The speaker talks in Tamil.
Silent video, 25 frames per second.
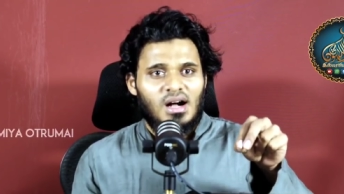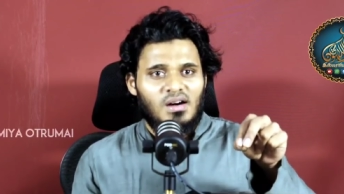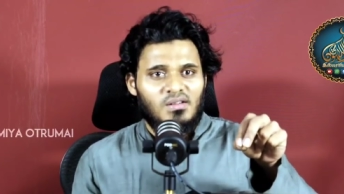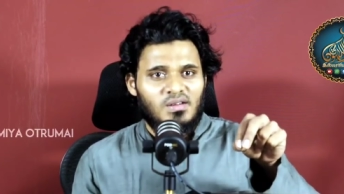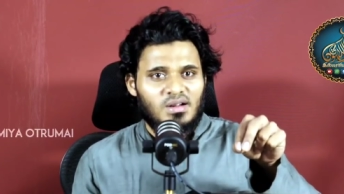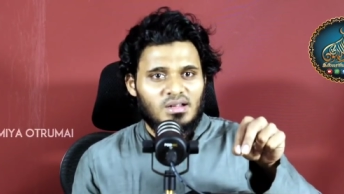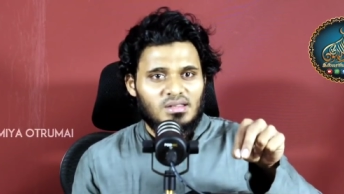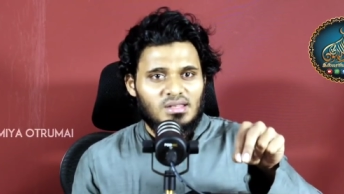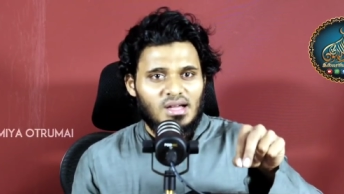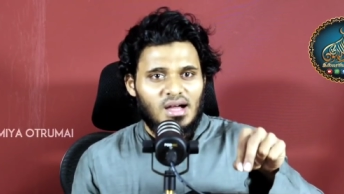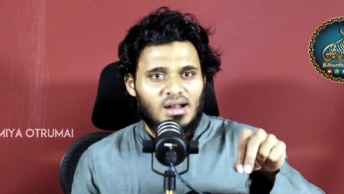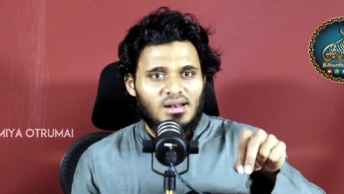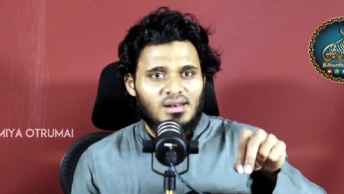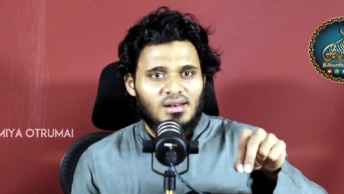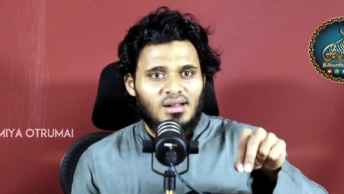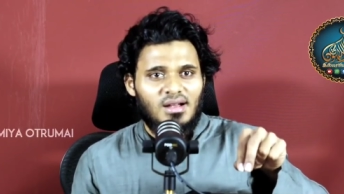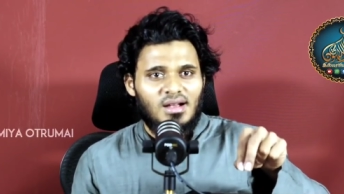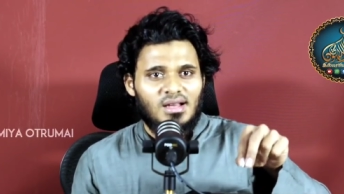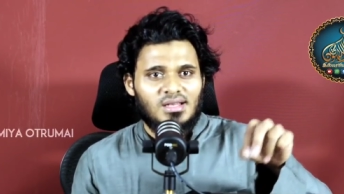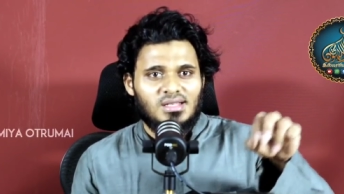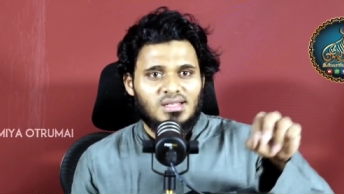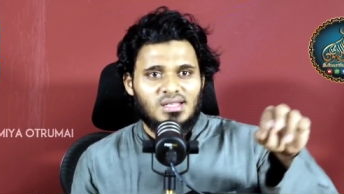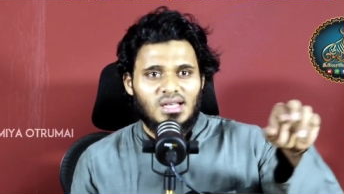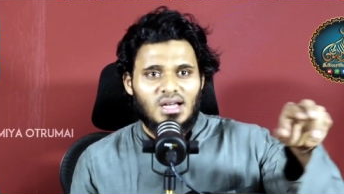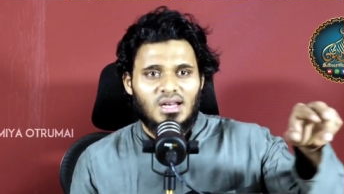அவர்தான்
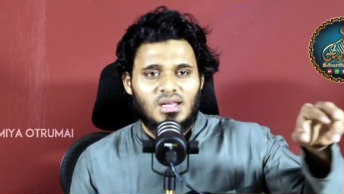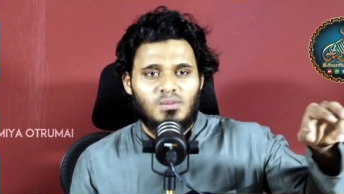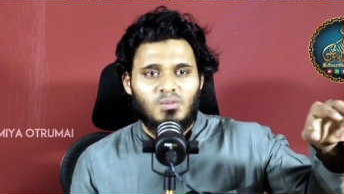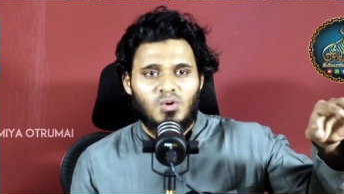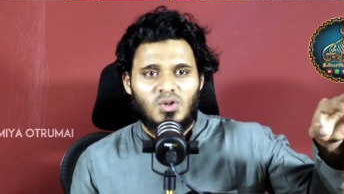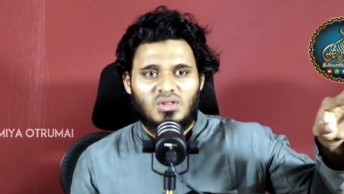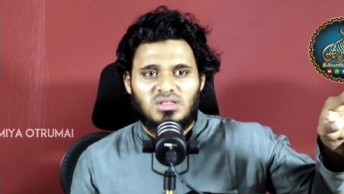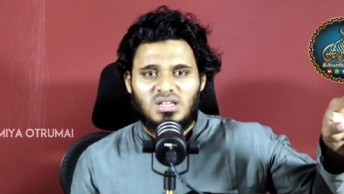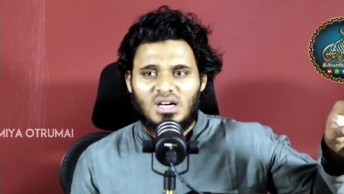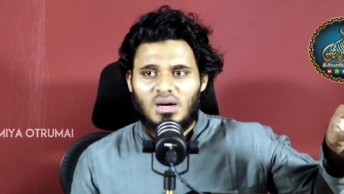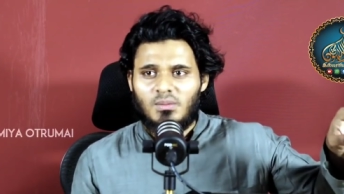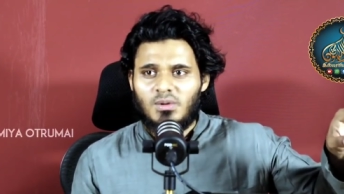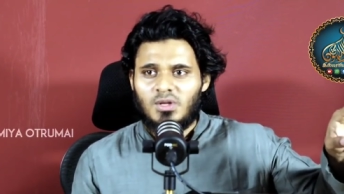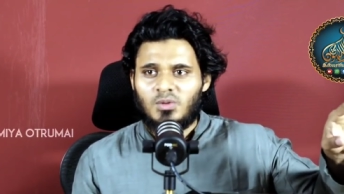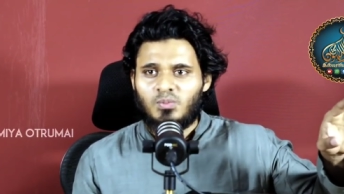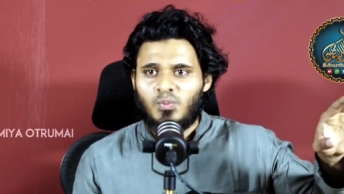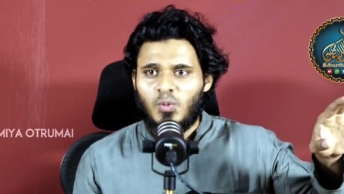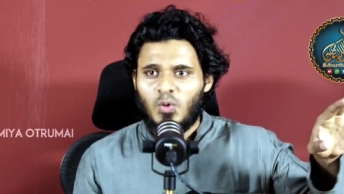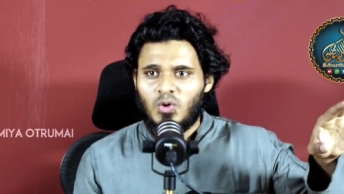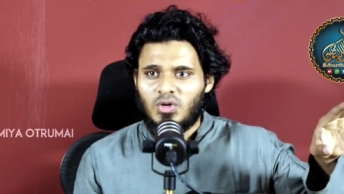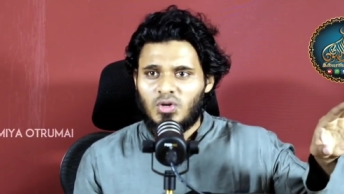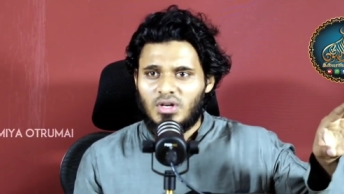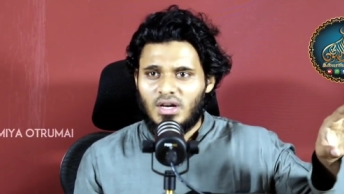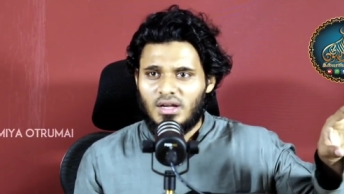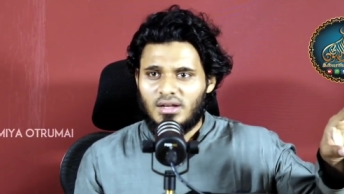ஹசான் இபின் சாபித்
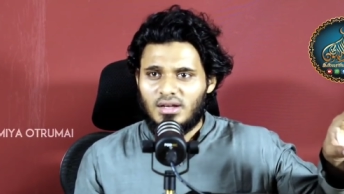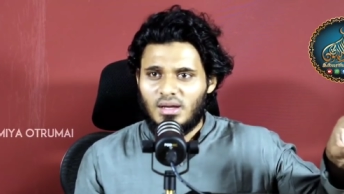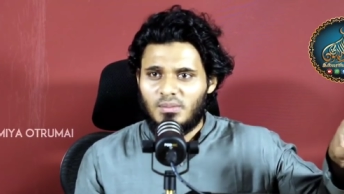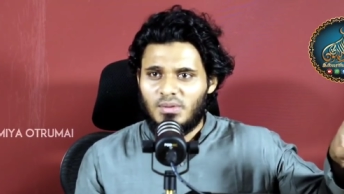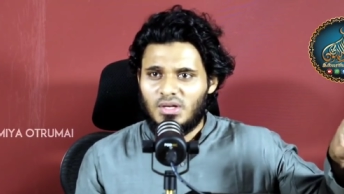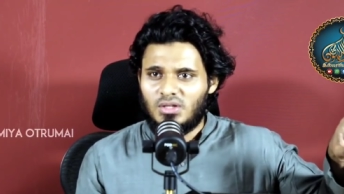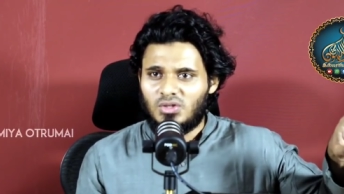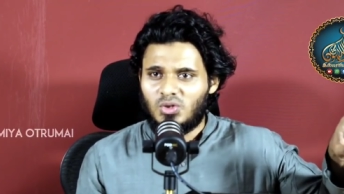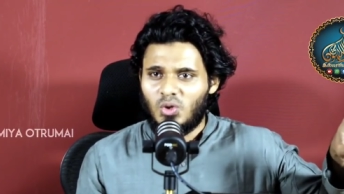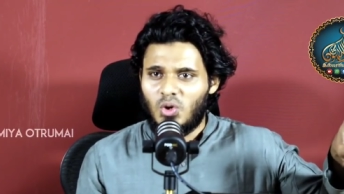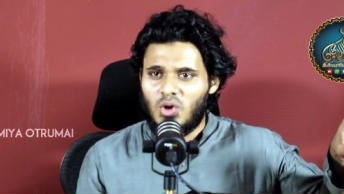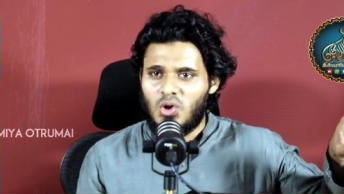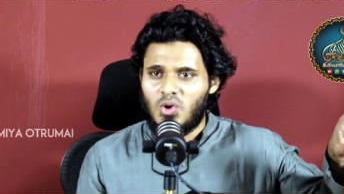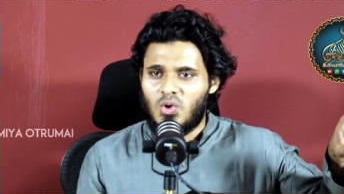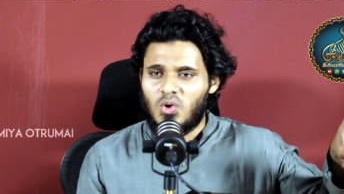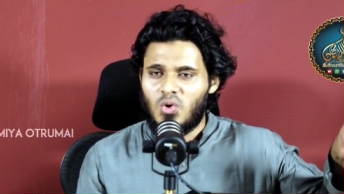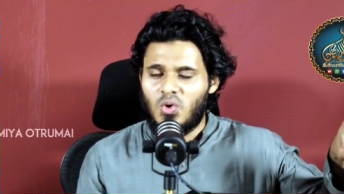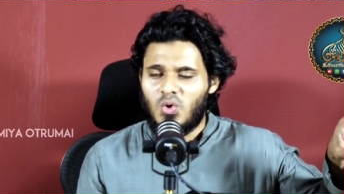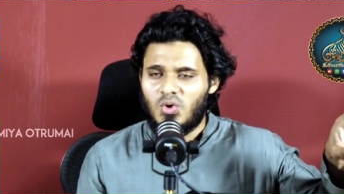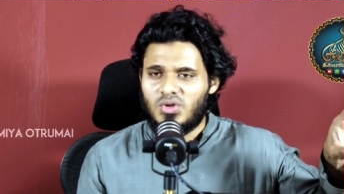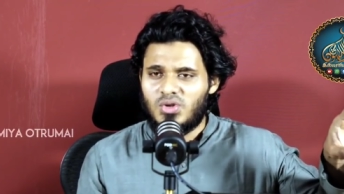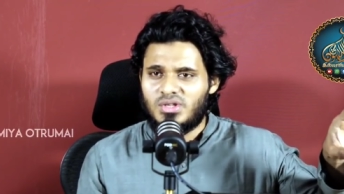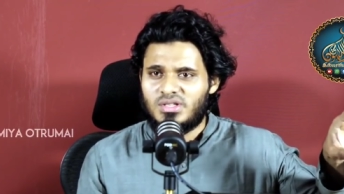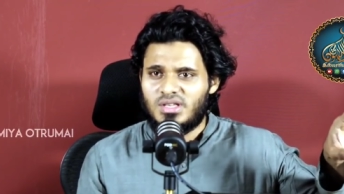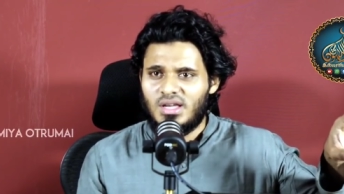போன்ற
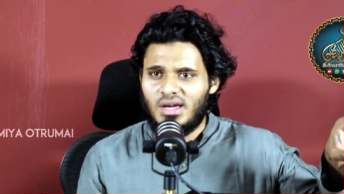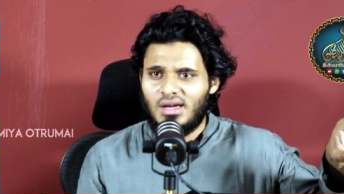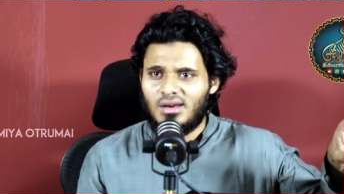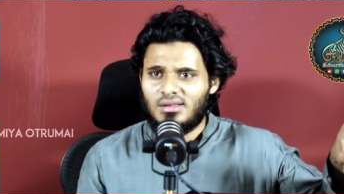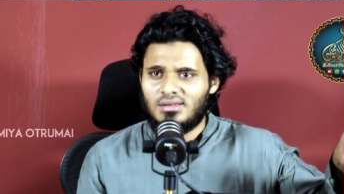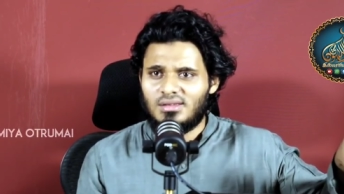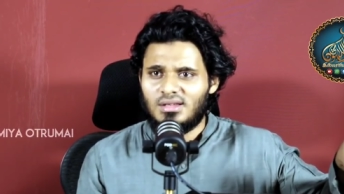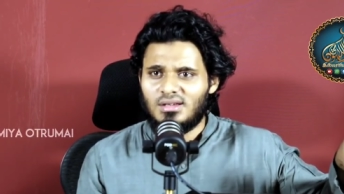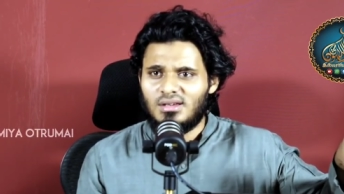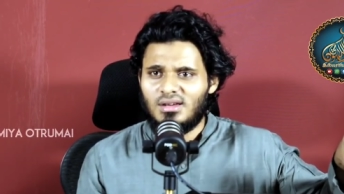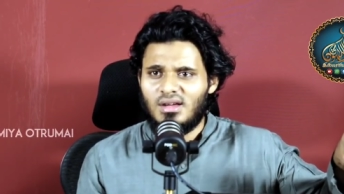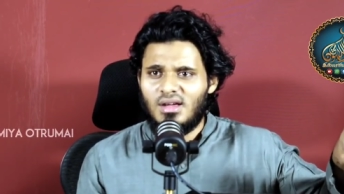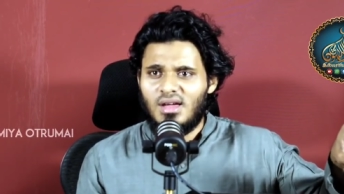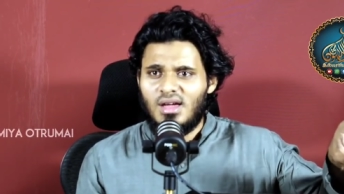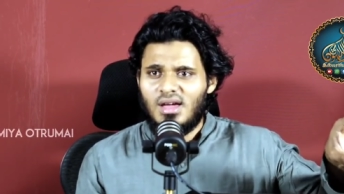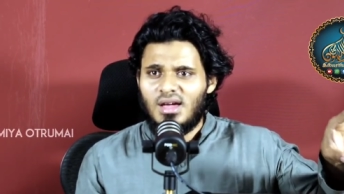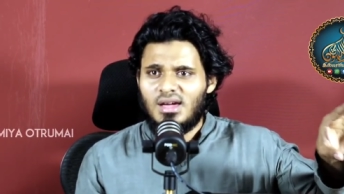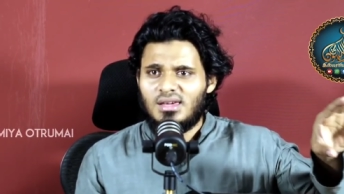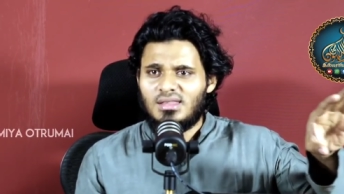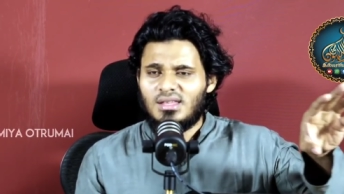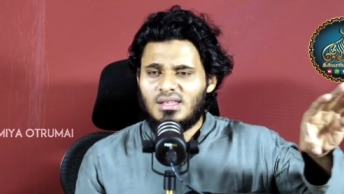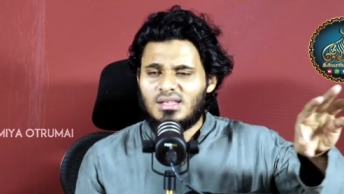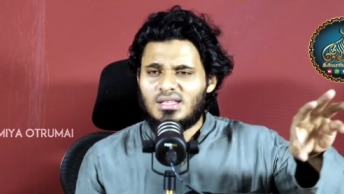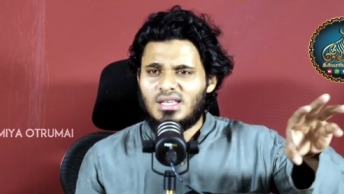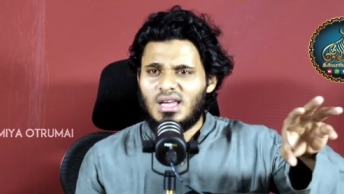நபித்தோழர்களோடு சேர்ந்து
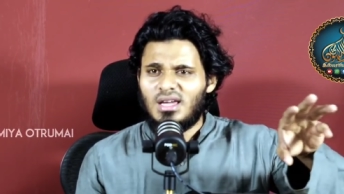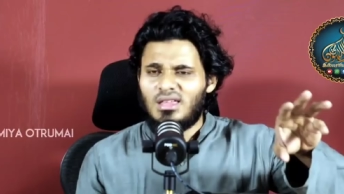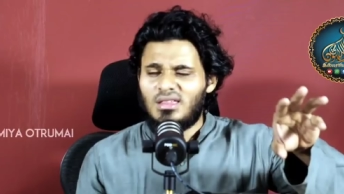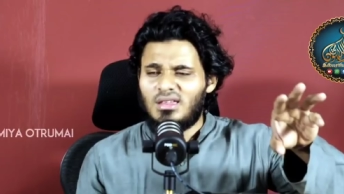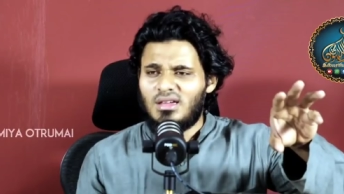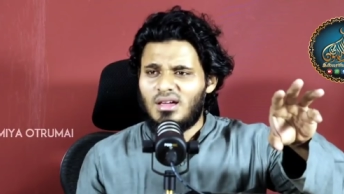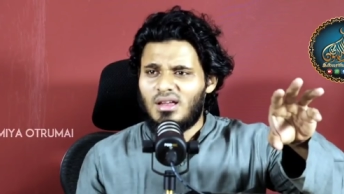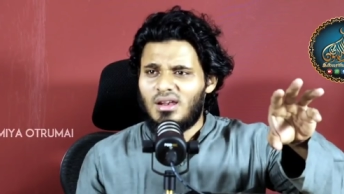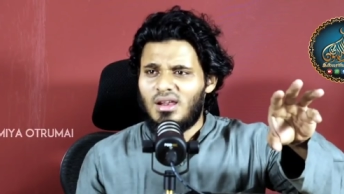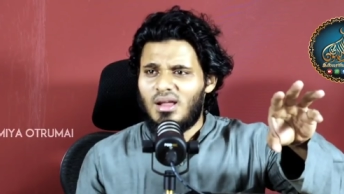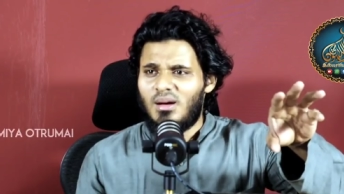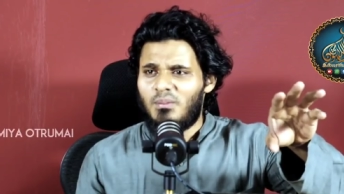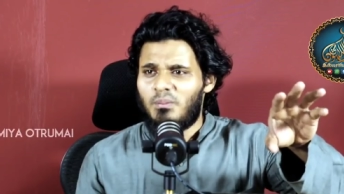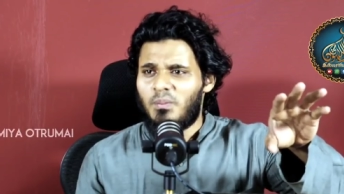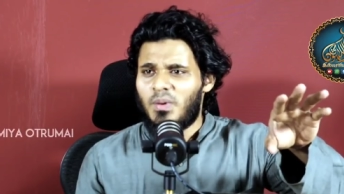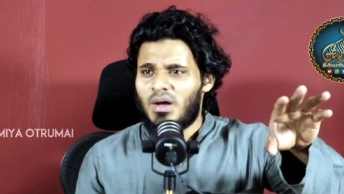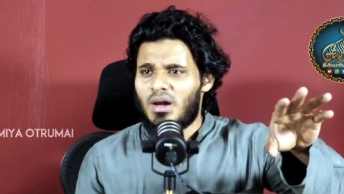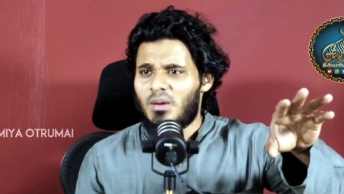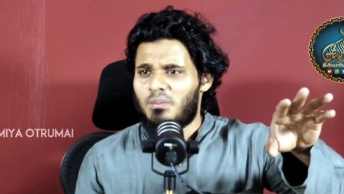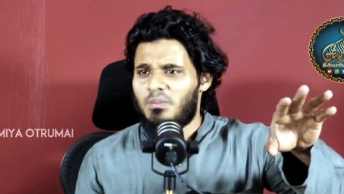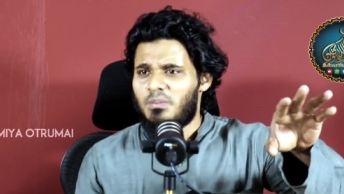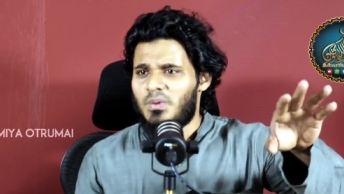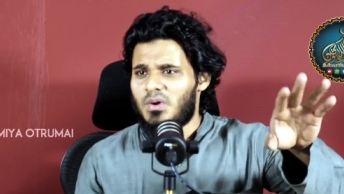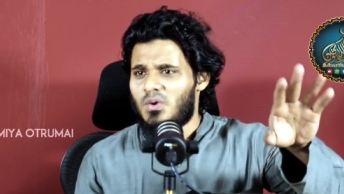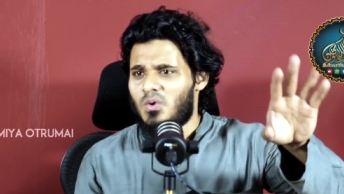இந்த செய்தியெல்லாம்
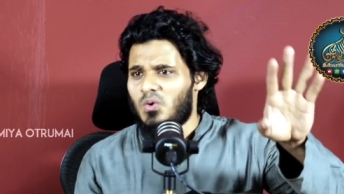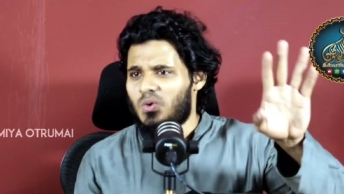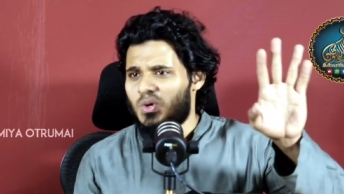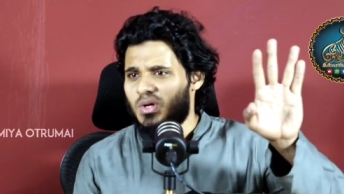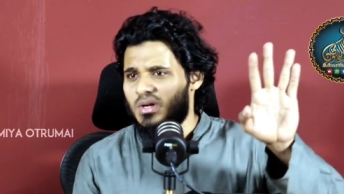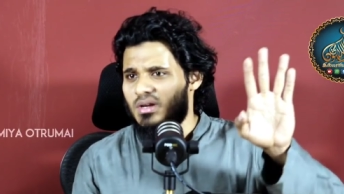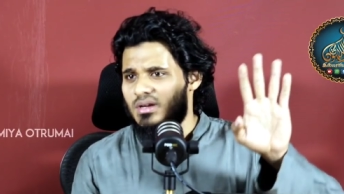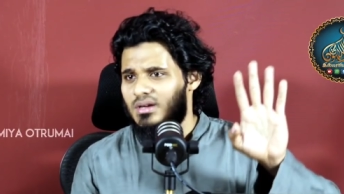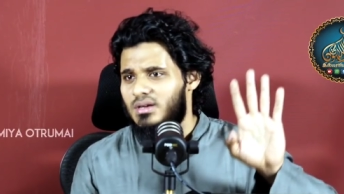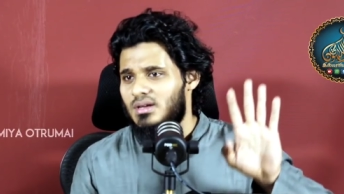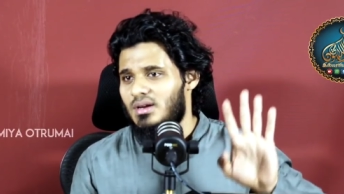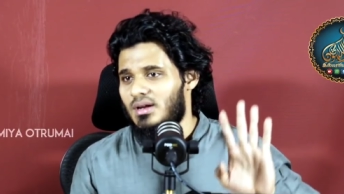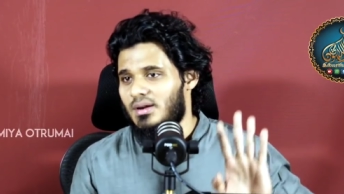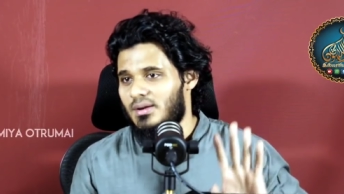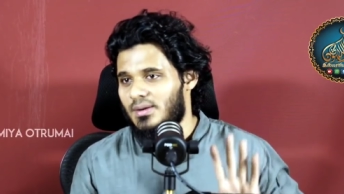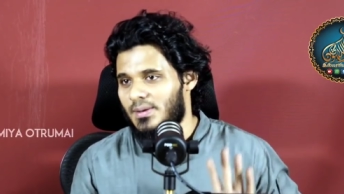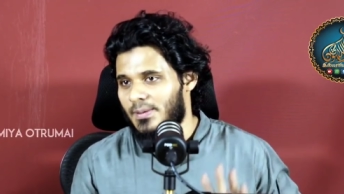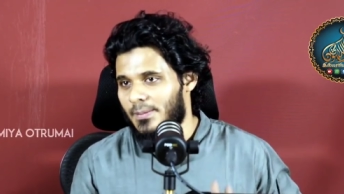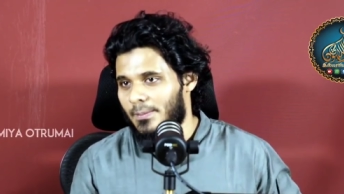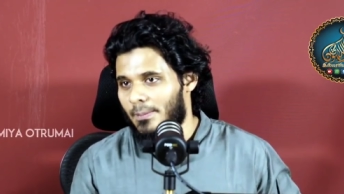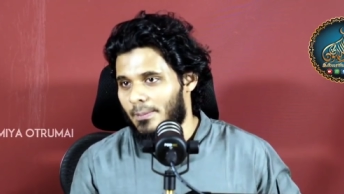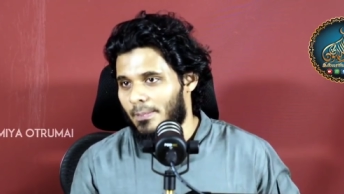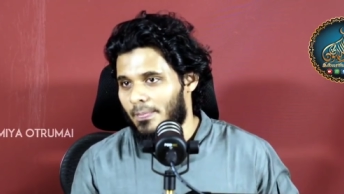பரப்பி கொண்டிருக்கிறார்